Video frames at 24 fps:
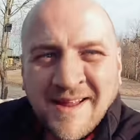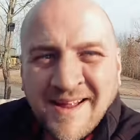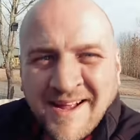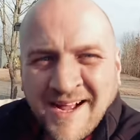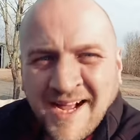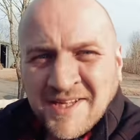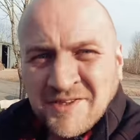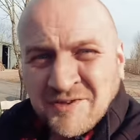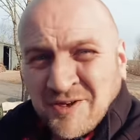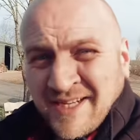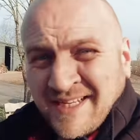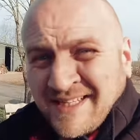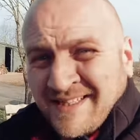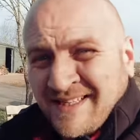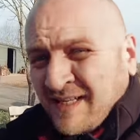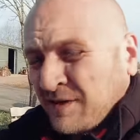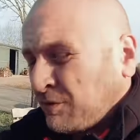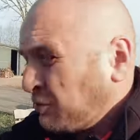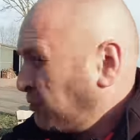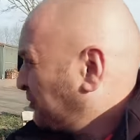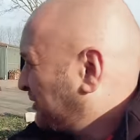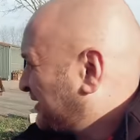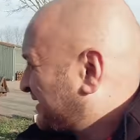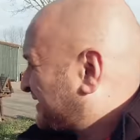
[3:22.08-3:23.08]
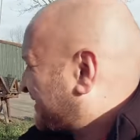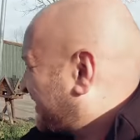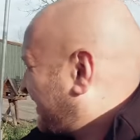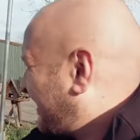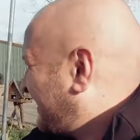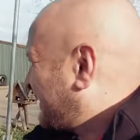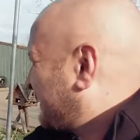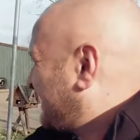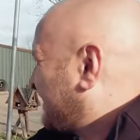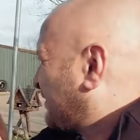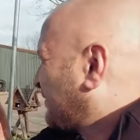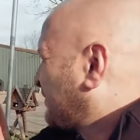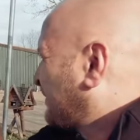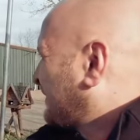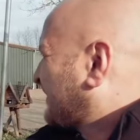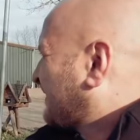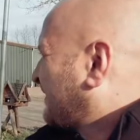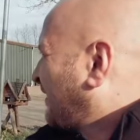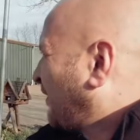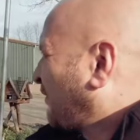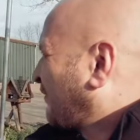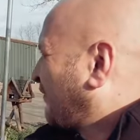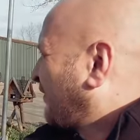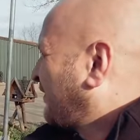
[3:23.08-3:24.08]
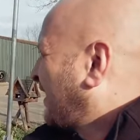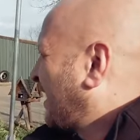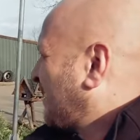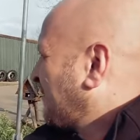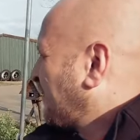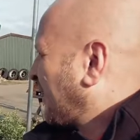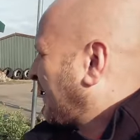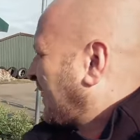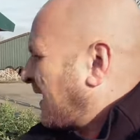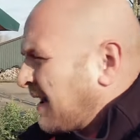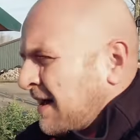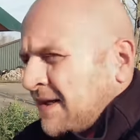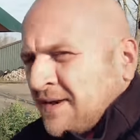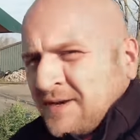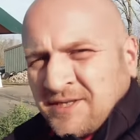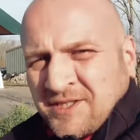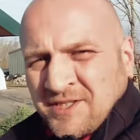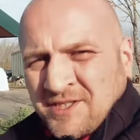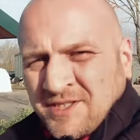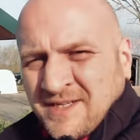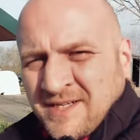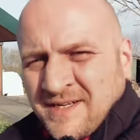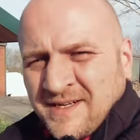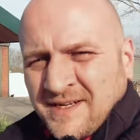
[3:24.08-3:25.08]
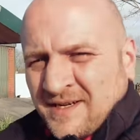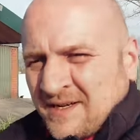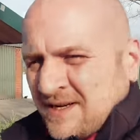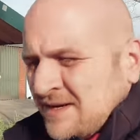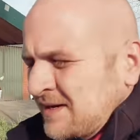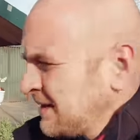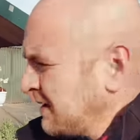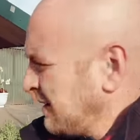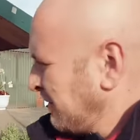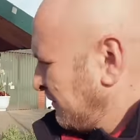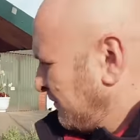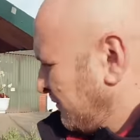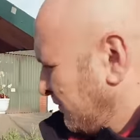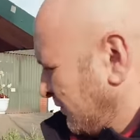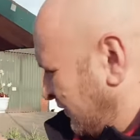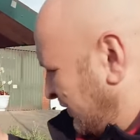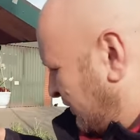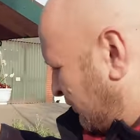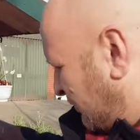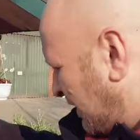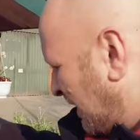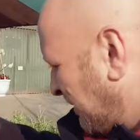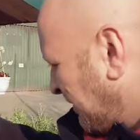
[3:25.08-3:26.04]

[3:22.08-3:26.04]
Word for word: Also richtig cooles Teil, sieht so ein bisschen aus wie, eine amerikanische, ähm, wie so ein